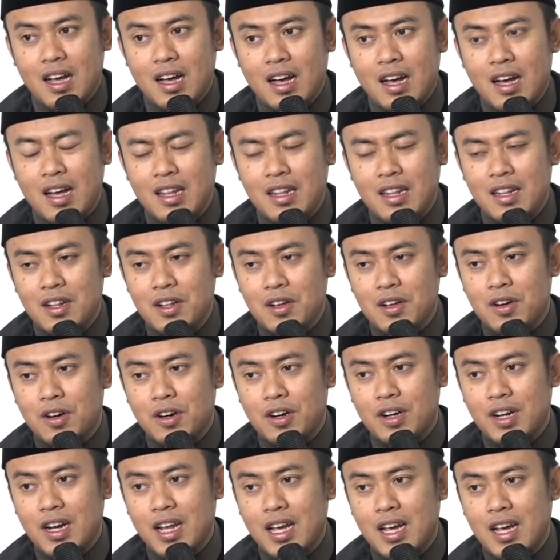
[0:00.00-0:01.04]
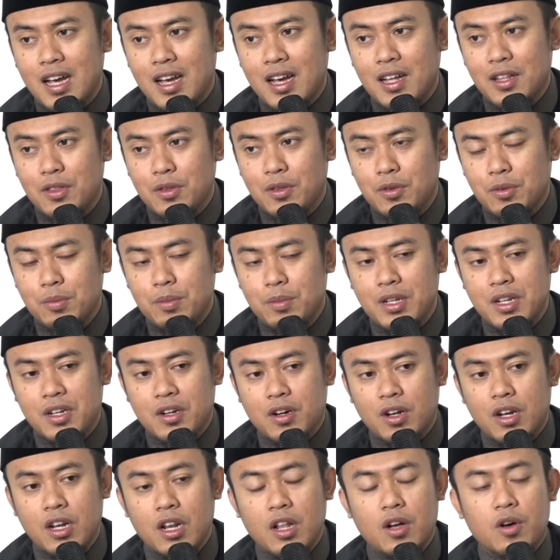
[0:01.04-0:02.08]
Al qanaatu bil
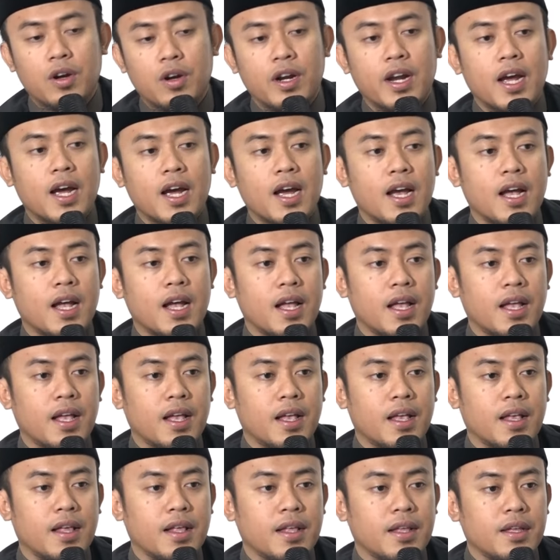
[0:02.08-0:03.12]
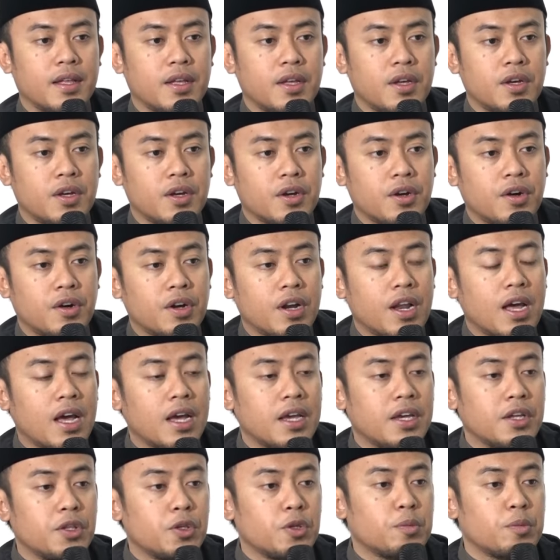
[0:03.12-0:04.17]
qanaah.
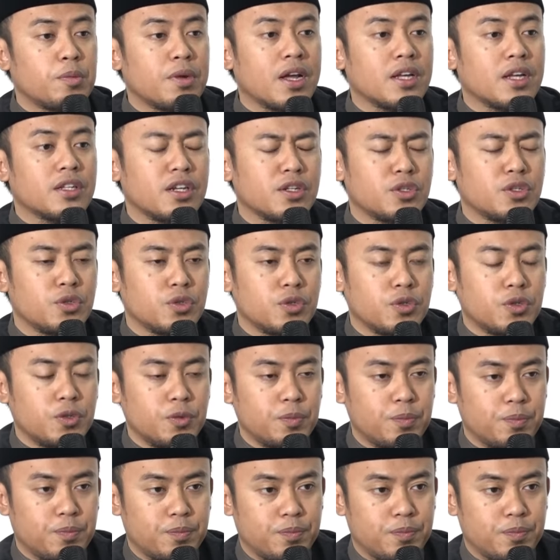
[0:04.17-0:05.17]
kona itu merasa cukup.